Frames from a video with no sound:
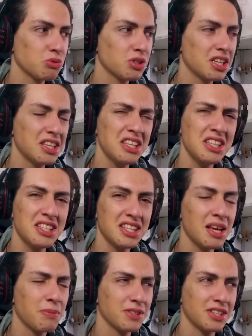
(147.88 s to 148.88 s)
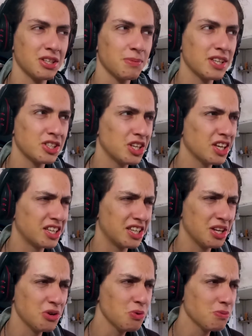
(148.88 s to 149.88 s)
sei nem se dá pra ser chamada de
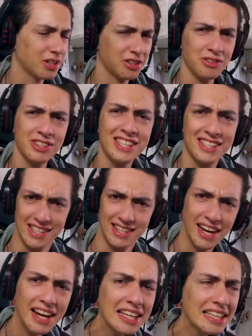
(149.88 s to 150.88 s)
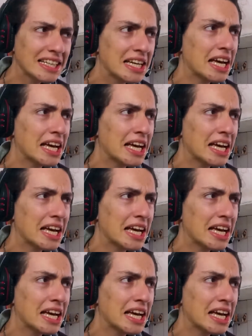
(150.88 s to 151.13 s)
egril, uma garota estranha,